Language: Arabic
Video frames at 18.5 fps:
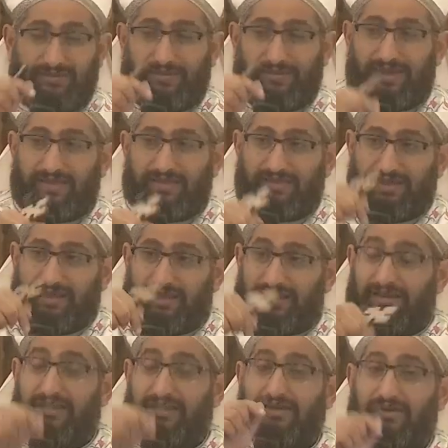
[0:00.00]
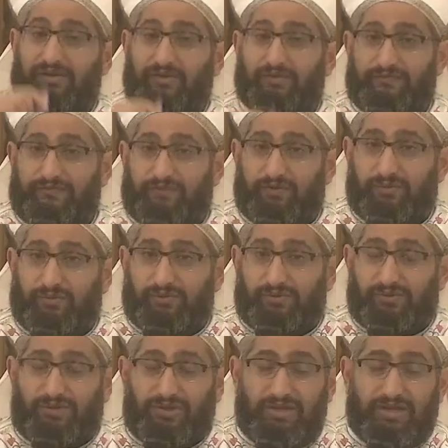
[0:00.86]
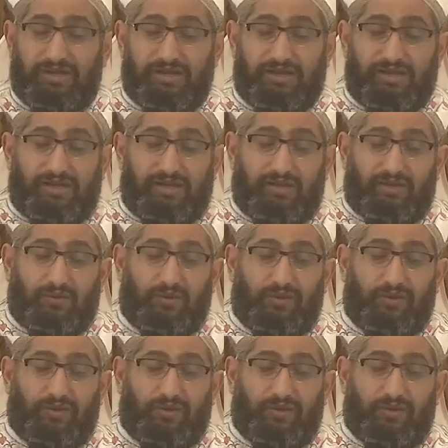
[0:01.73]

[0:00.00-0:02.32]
منتظر تعزيه اسرائيل